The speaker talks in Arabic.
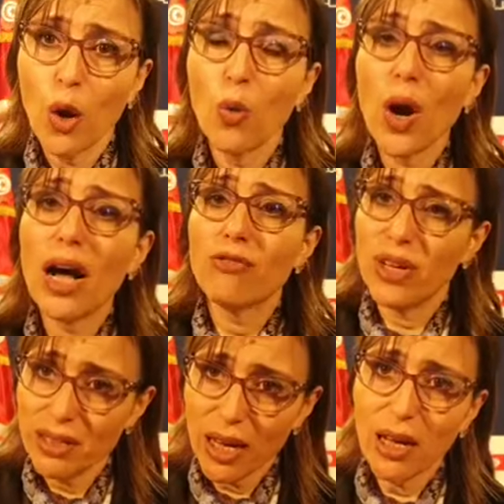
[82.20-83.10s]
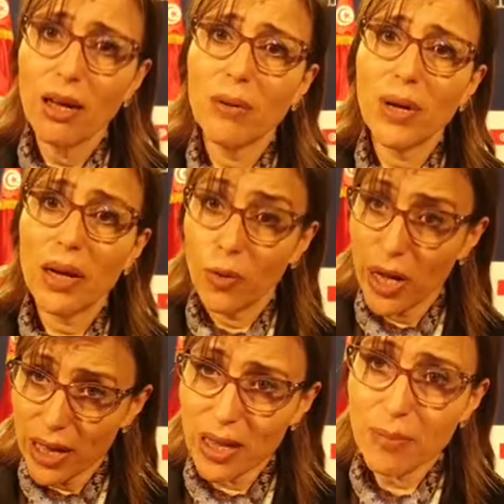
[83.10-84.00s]
وفتح
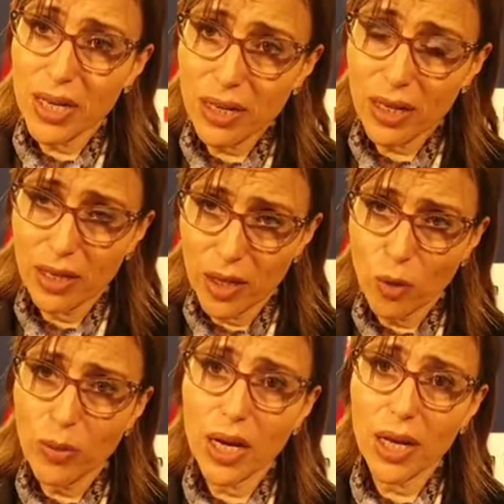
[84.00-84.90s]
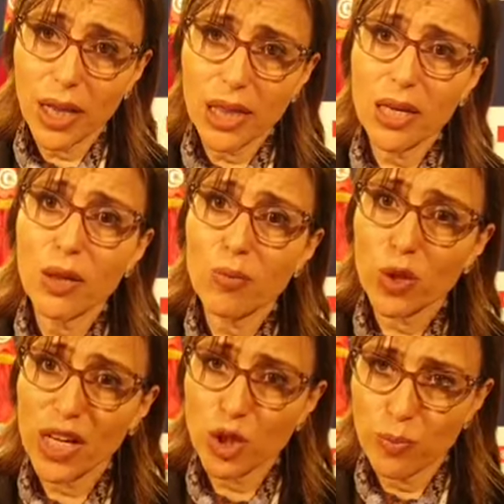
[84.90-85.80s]
وهذا من يوم الاثنين
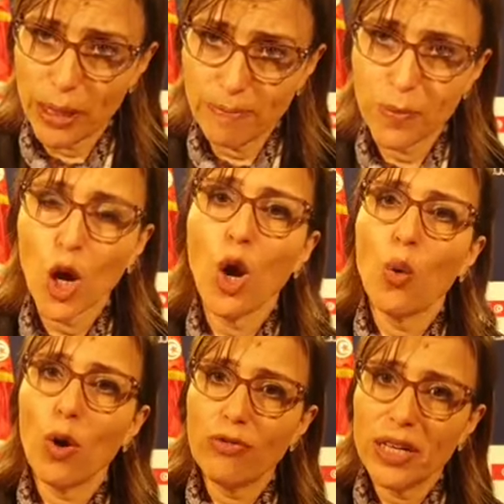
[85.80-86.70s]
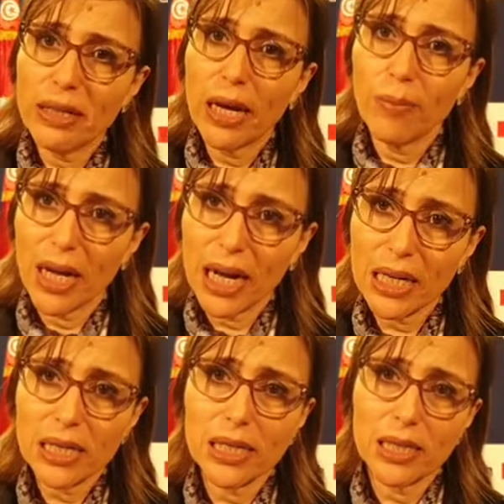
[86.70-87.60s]
18 مايو وفتح
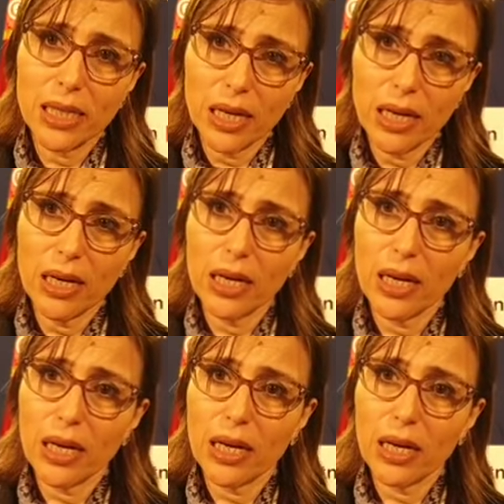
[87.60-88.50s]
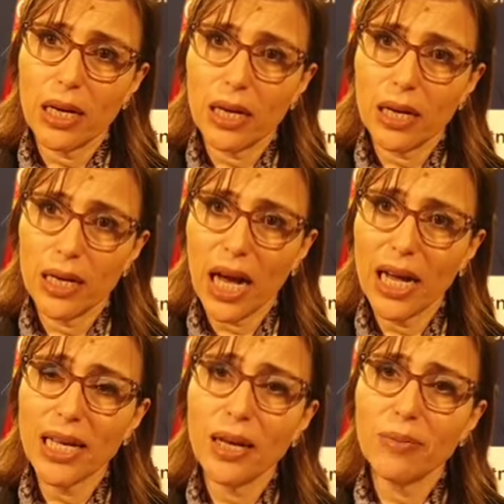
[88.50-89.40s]
مراكز
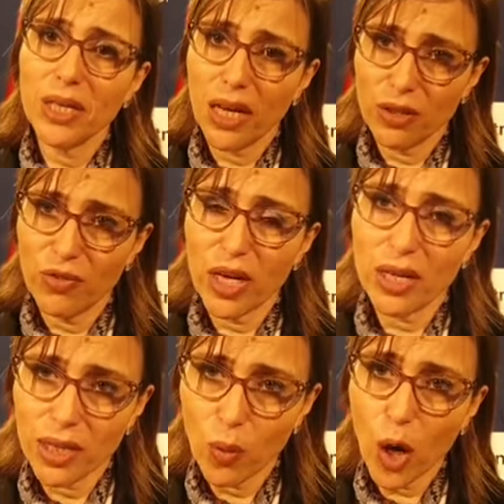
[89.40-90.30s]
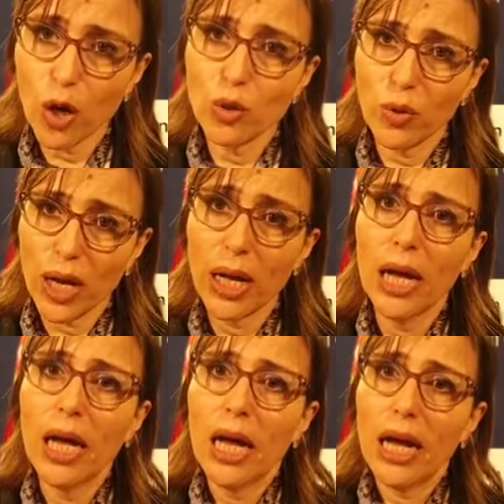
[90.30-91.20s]
الرعاية بأطفال التوحد
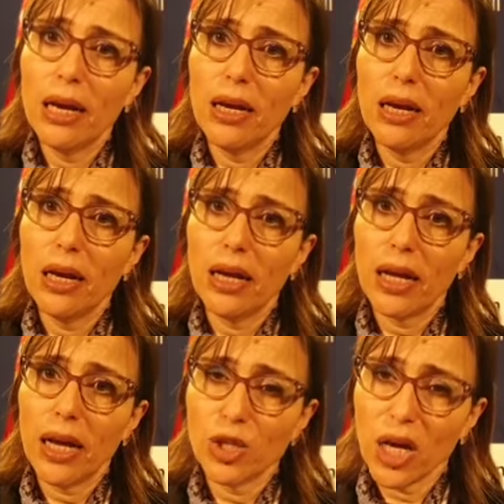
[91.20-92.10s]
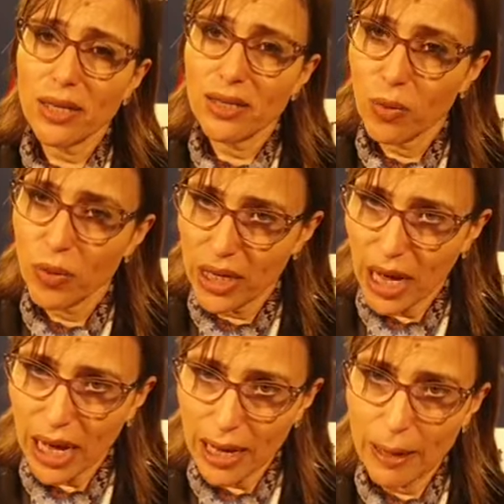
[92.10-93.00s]
والأشخاص ذوي
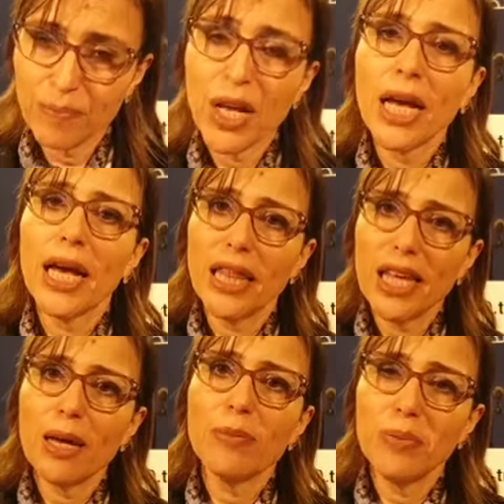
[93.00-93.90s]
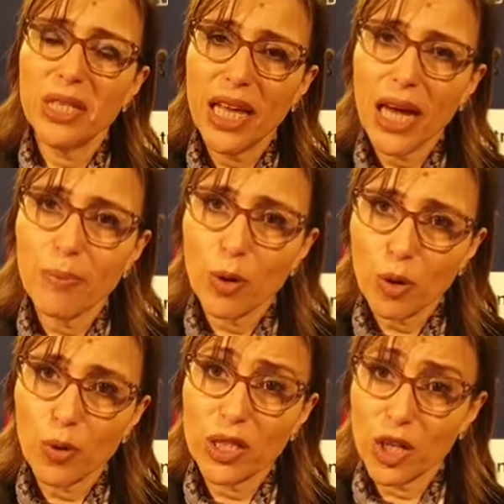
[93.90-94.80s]
الإعاقة هذا من بداية من
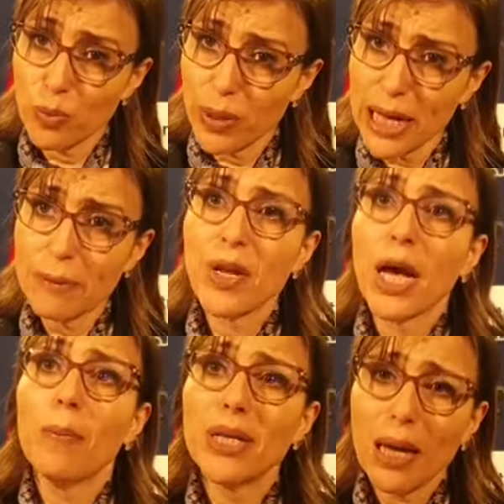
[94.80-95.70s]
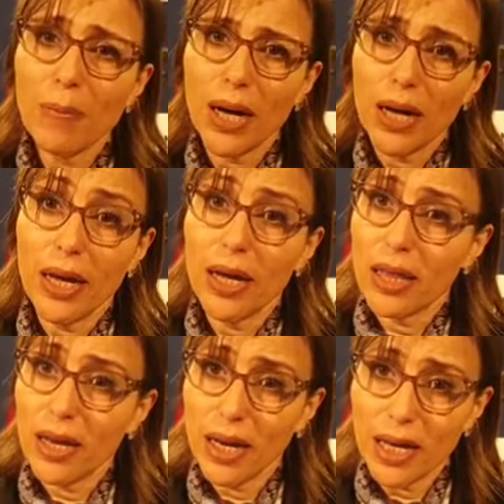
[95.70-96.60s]
18 مايو بالطبع
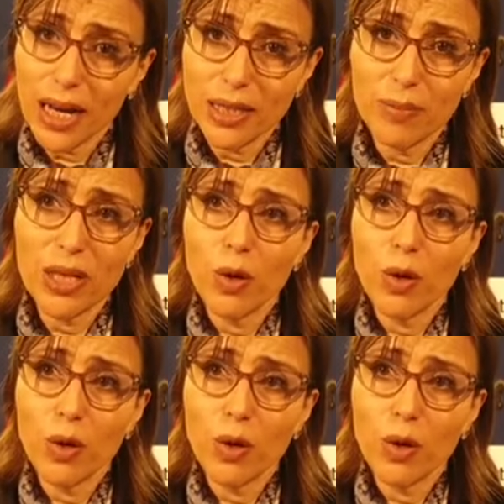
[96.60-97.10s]
هذا لا يعني